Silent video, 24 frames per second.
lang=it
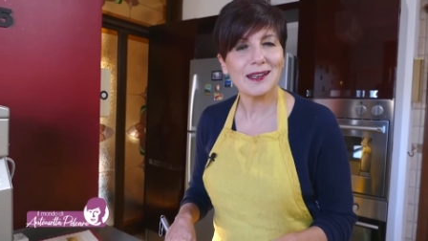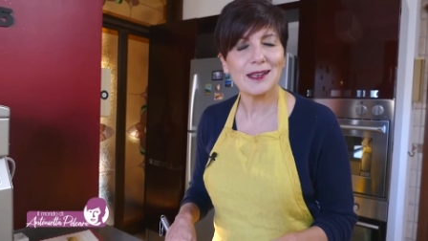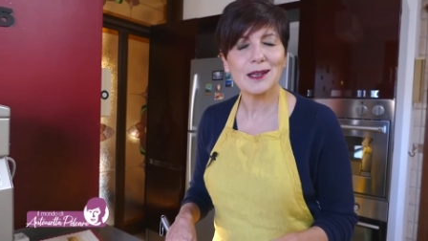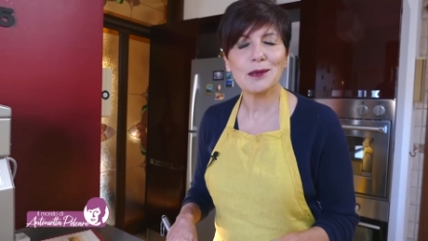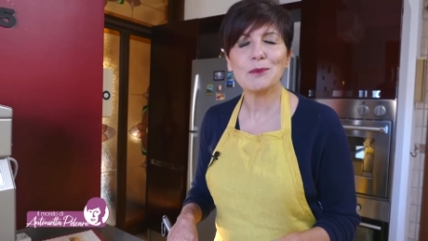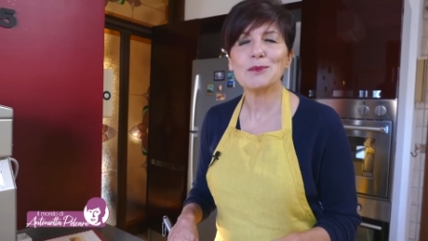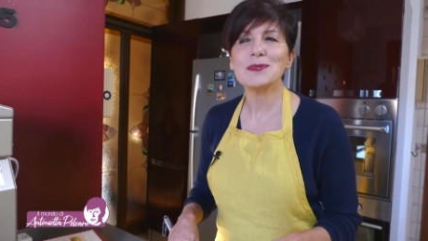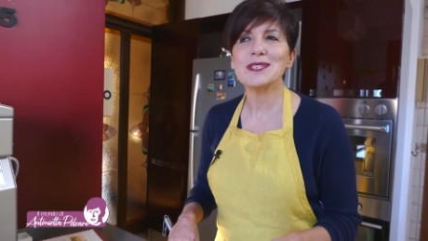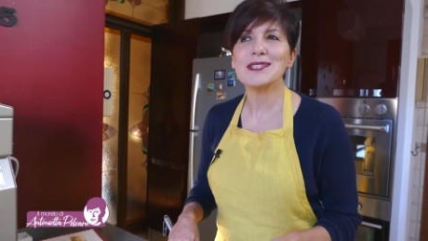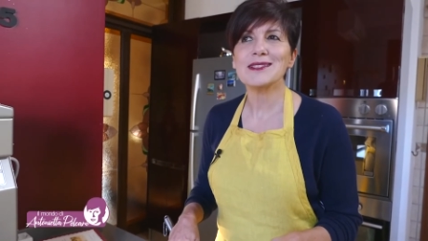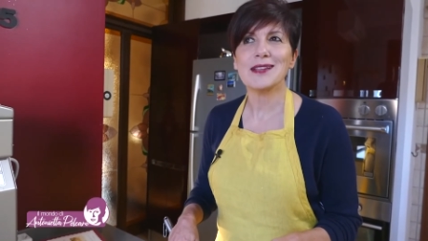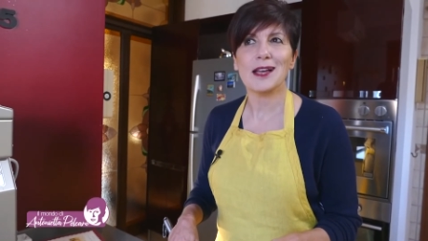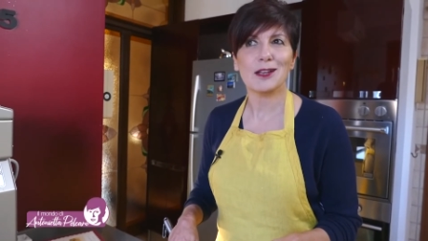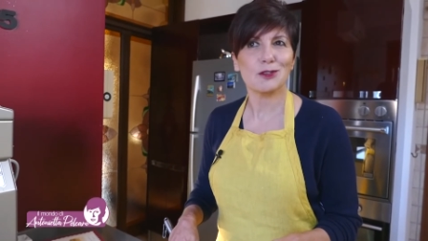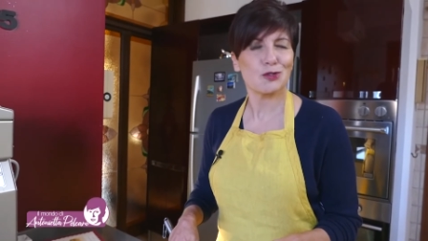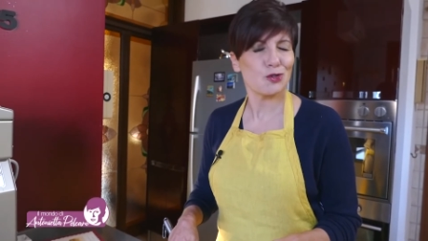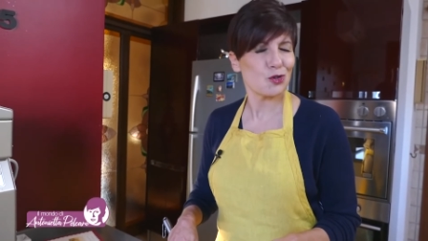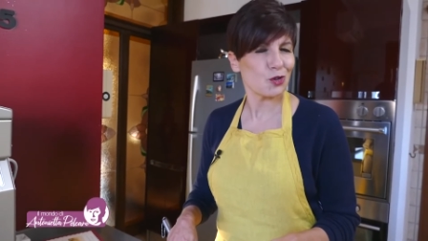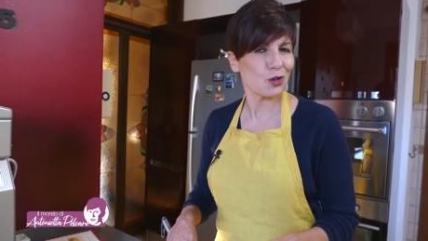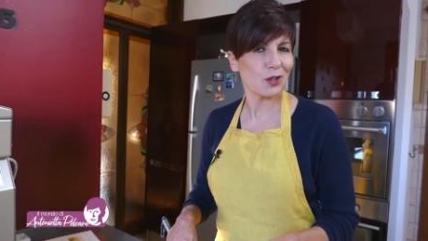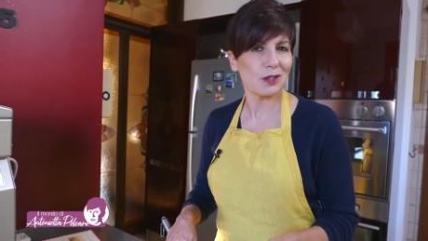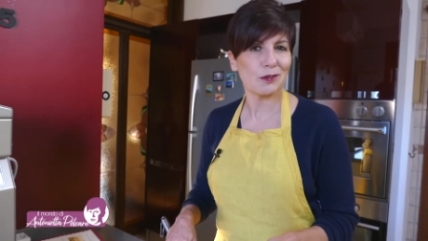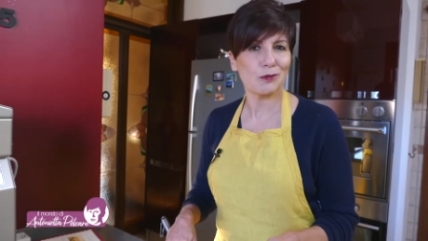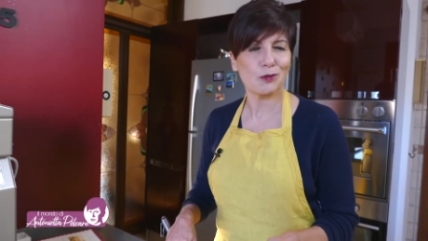nel
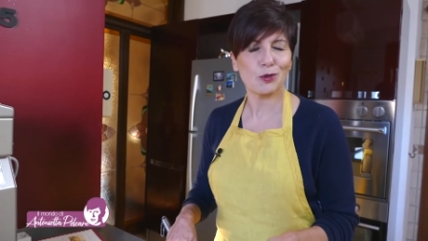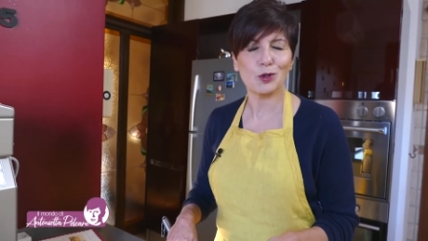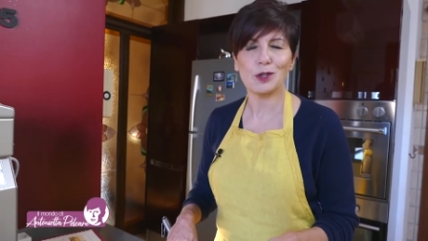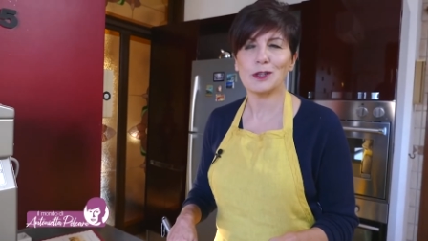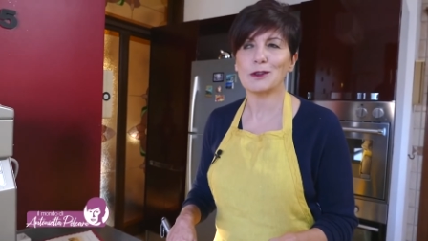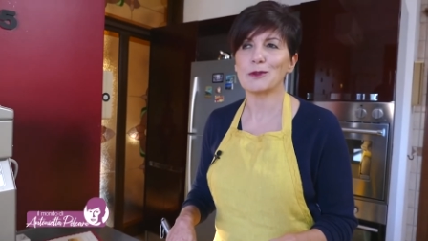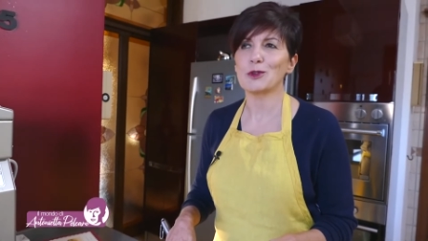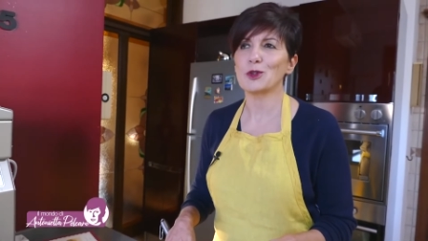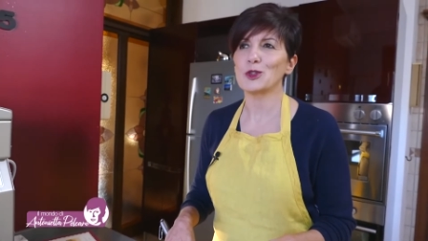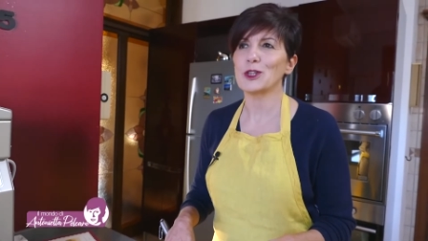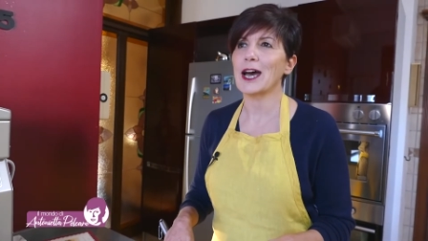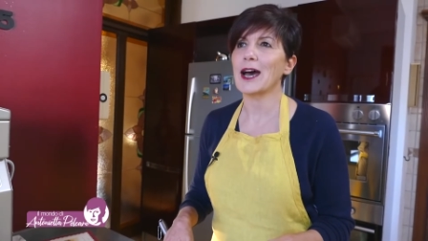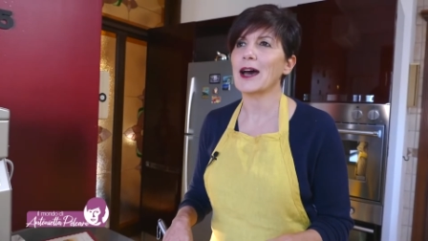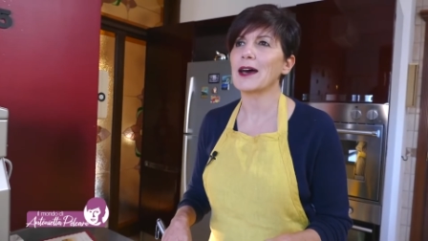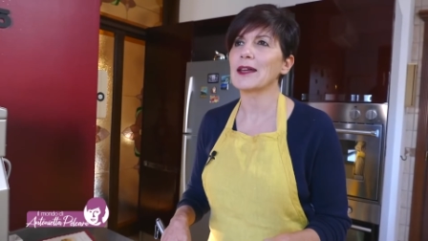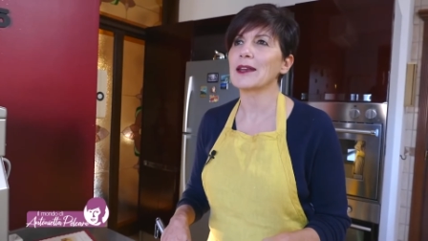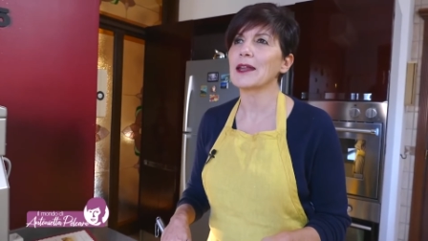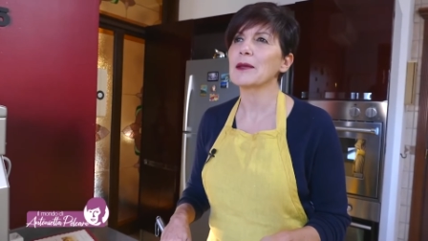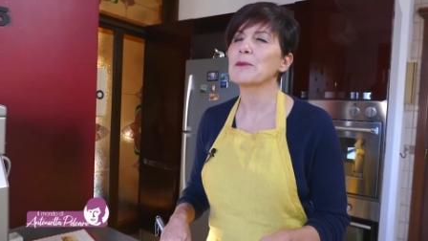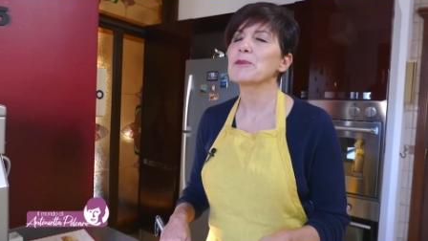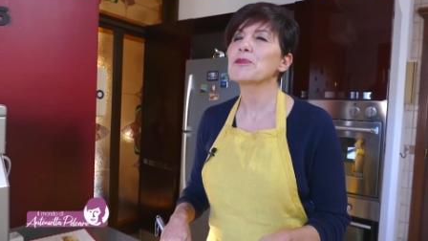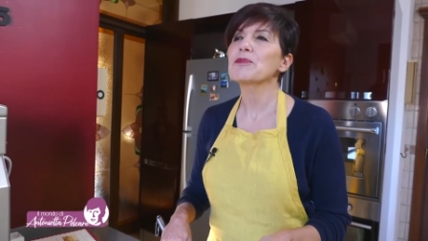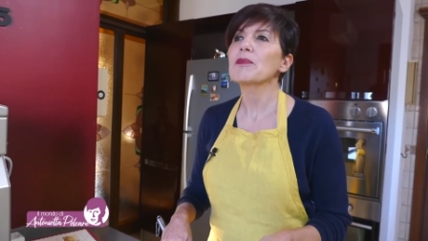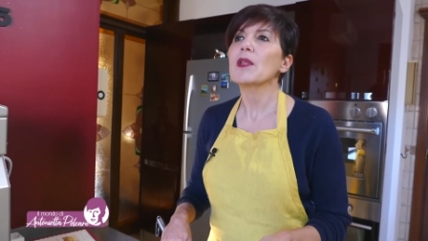messaggio che volevo
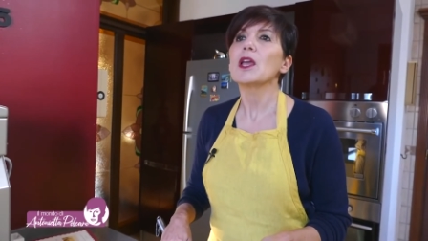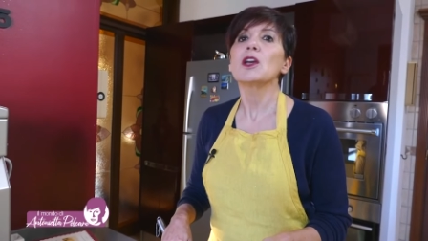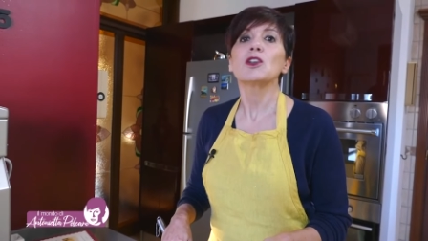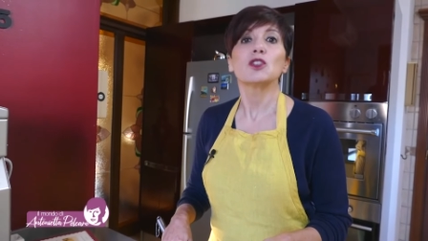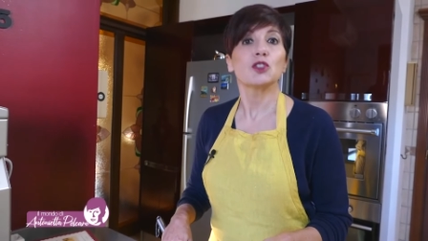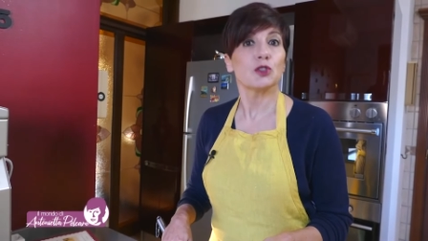dare